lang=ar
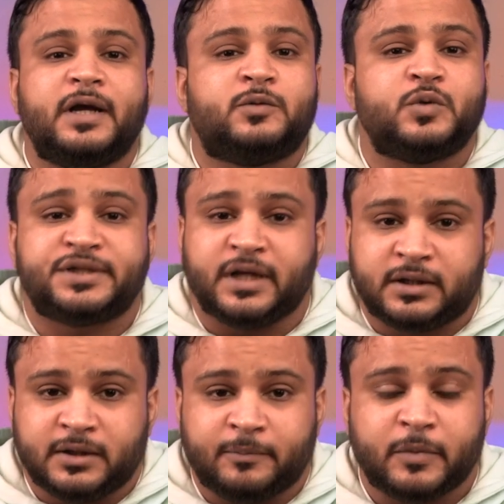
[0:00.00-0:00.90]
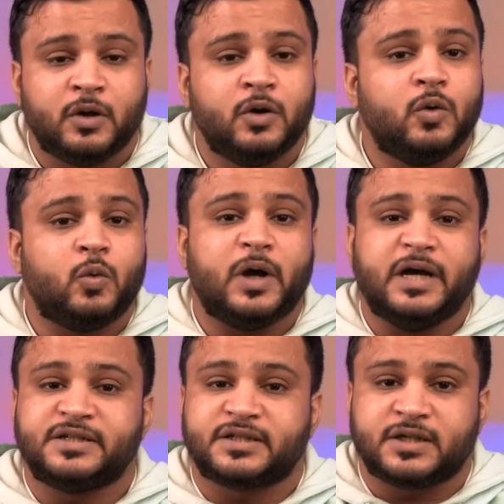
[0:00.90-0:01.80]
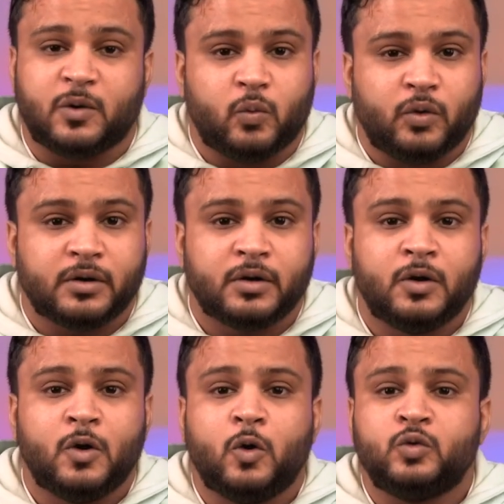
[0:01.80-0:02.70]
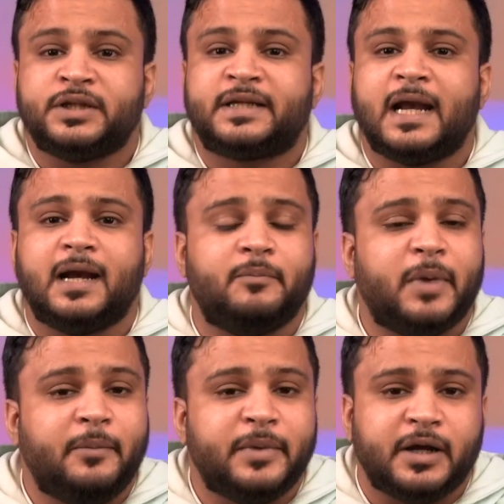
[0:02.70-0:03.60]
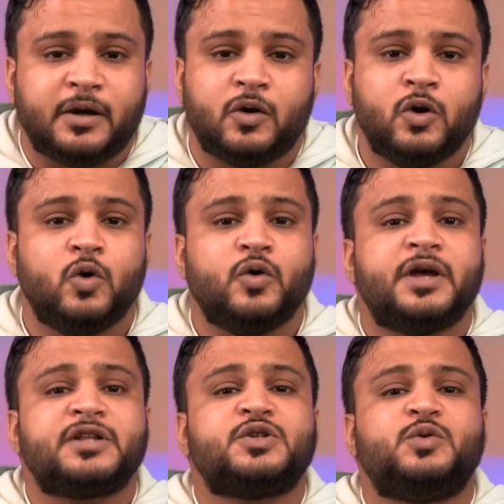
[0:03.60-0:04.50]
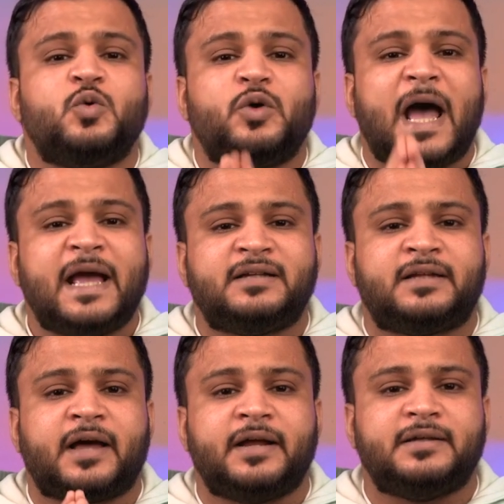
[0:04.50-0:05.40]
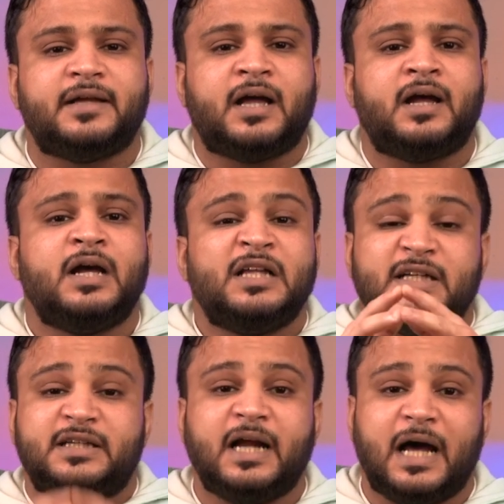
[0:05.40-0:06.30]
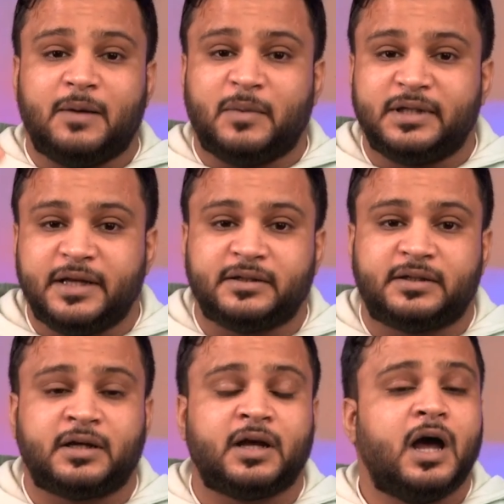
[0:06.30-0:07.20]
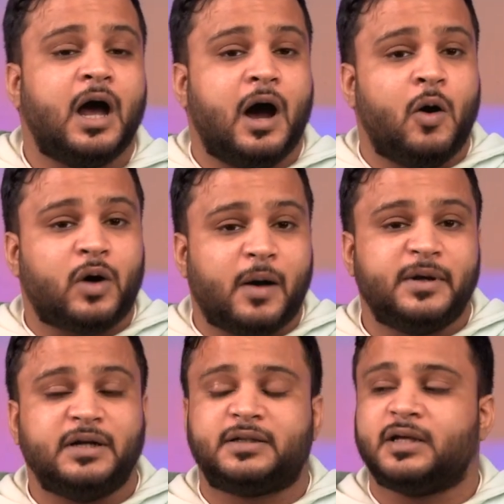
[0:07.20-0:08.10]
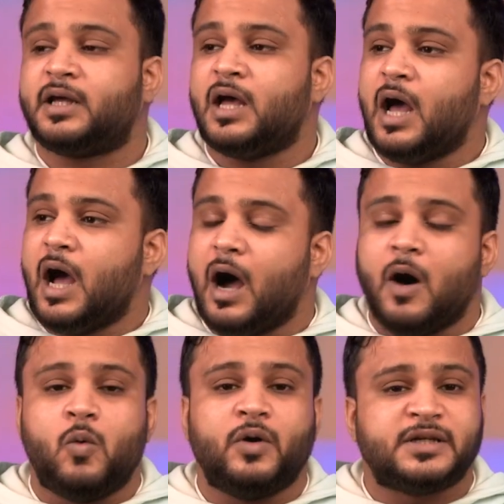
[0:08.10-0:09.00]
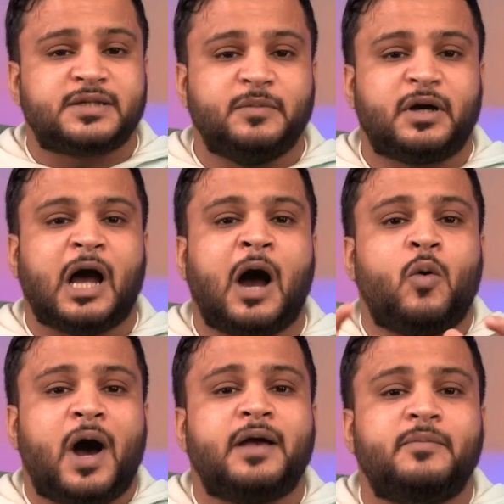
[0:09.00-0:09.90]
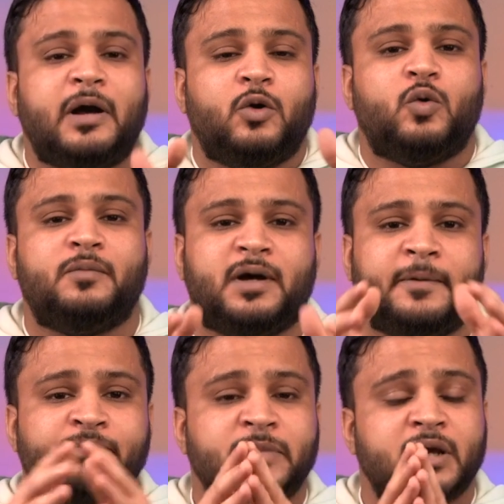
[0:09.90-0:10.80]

أنت وش تكتب وإيش تصور وتتكلم مع مين يرصدون أي تغريدة تدل على مدينتك أو قبيلتك أو اسمك أو أي معلومة